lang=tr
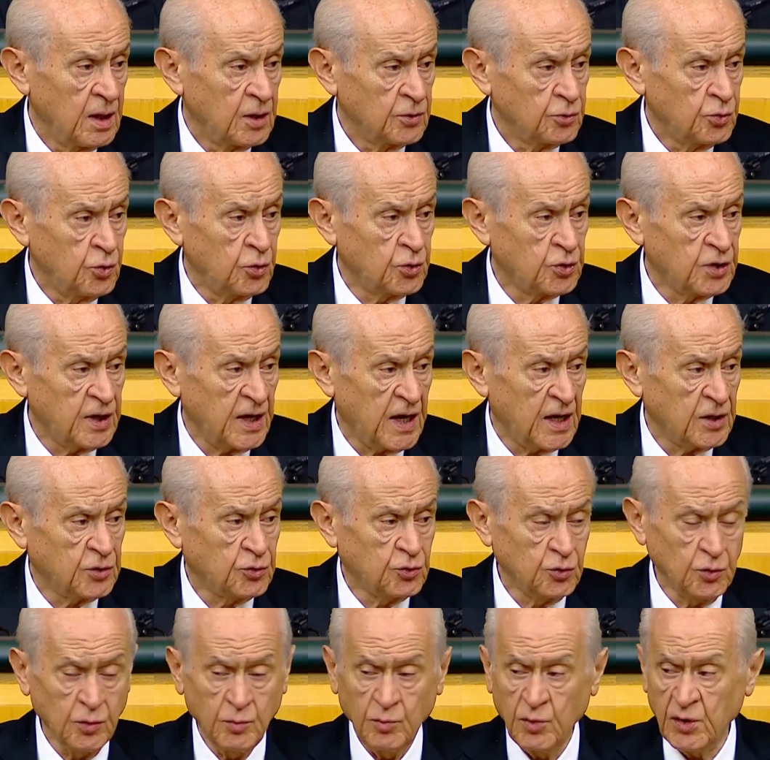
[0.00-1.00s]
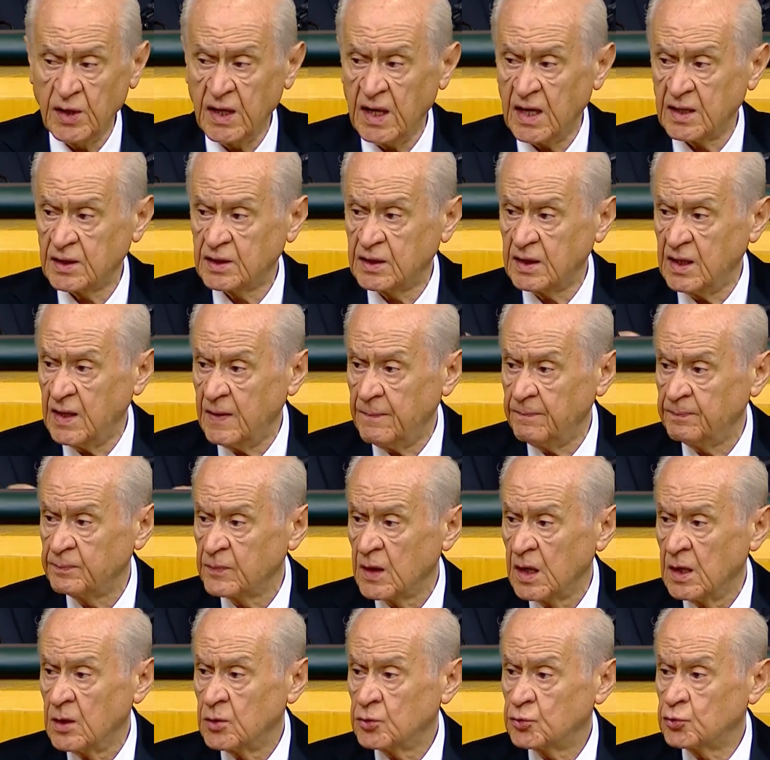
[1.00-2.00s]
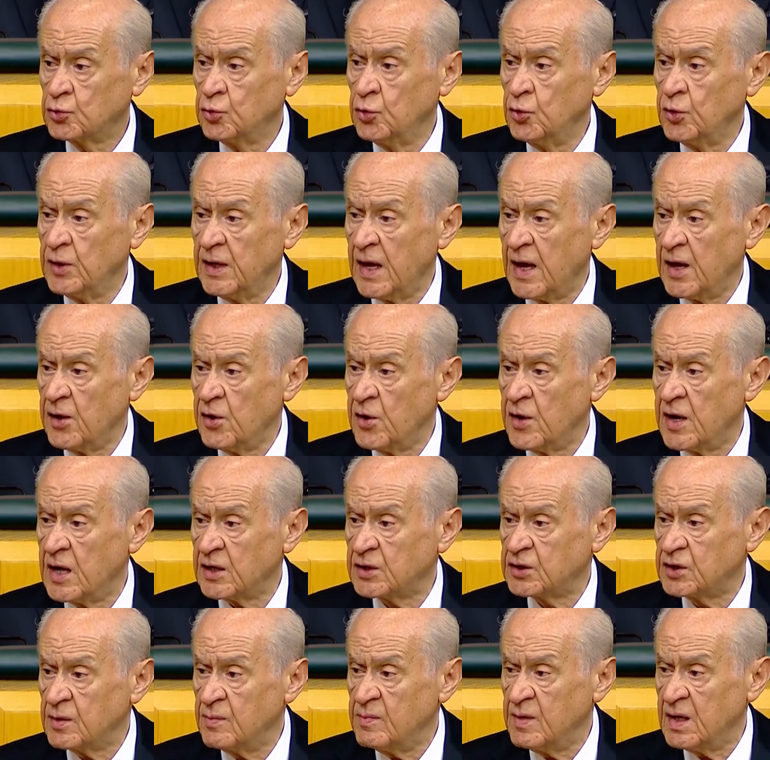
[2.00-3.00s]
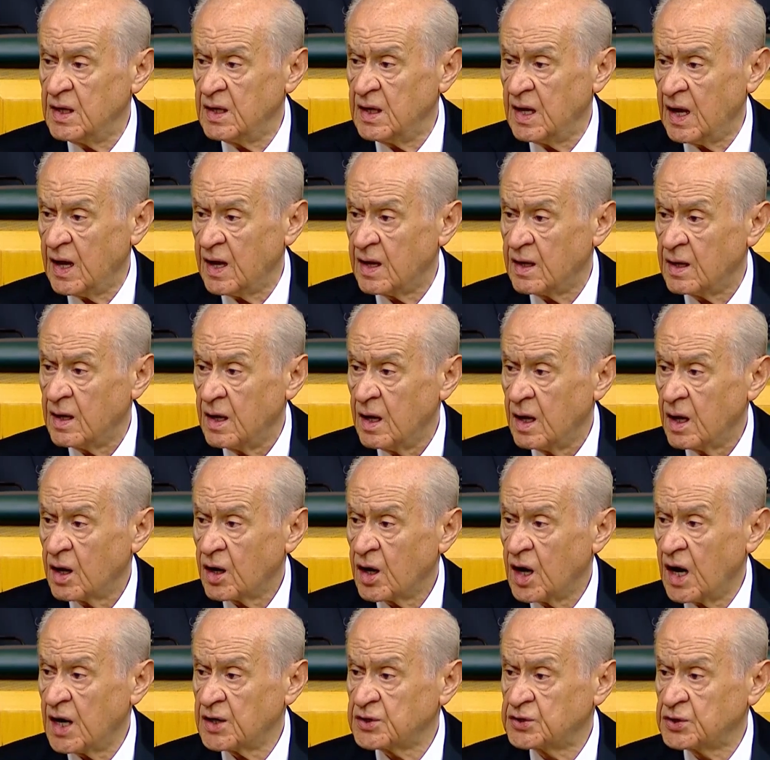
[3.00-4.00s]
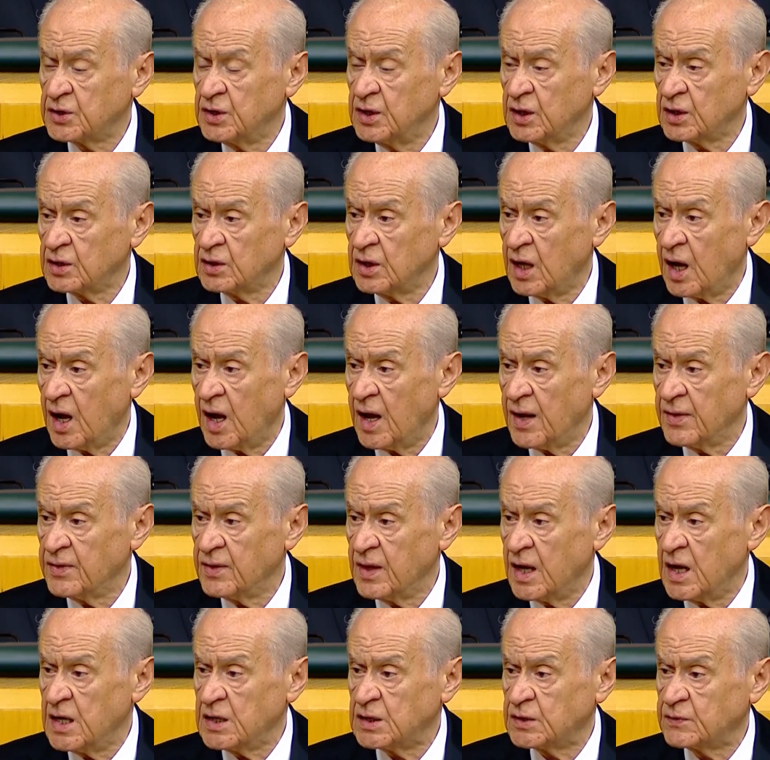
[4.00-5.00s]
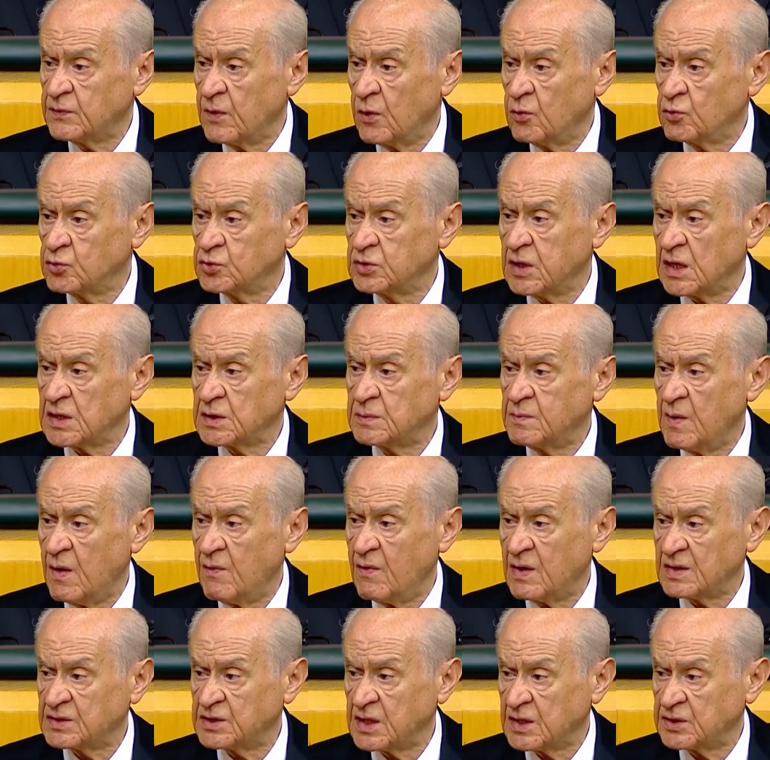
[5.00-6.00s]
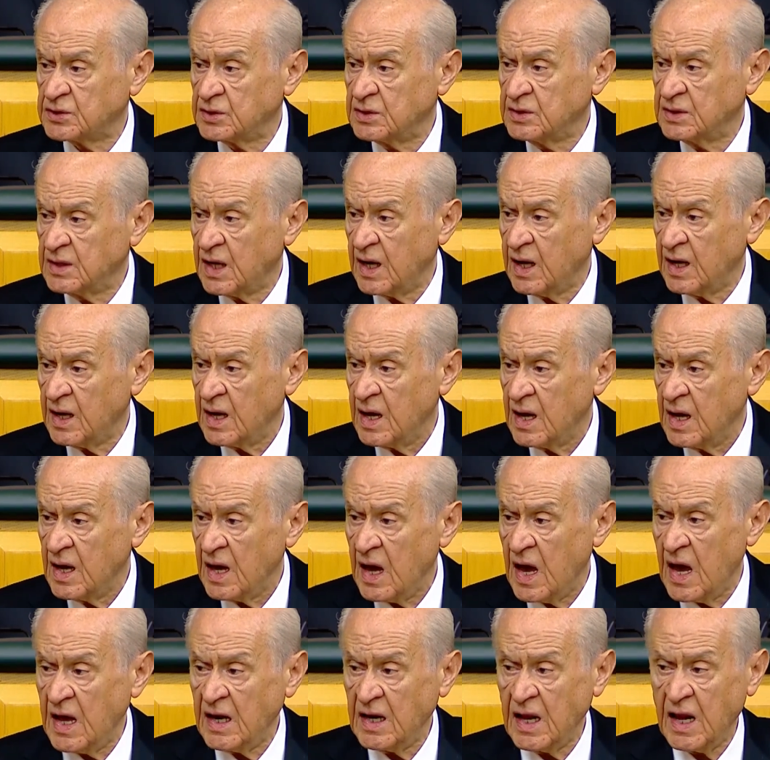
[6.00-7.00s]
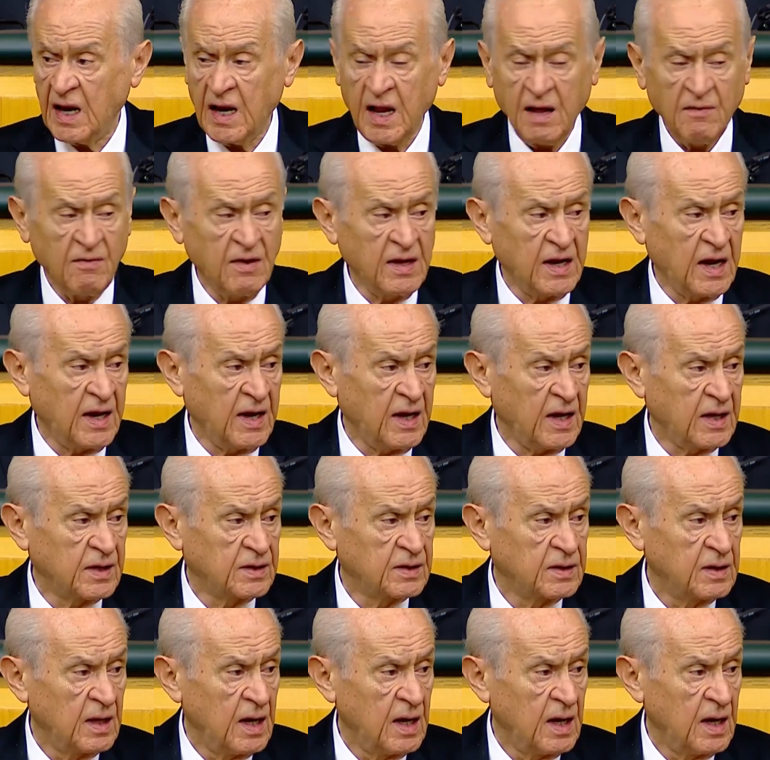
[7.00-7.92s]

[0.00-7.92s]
Türkiye Cumhuriyeti Suriye yönetimiyle karşılıklı anlayış ve uzlaşma vasatında el ele vererek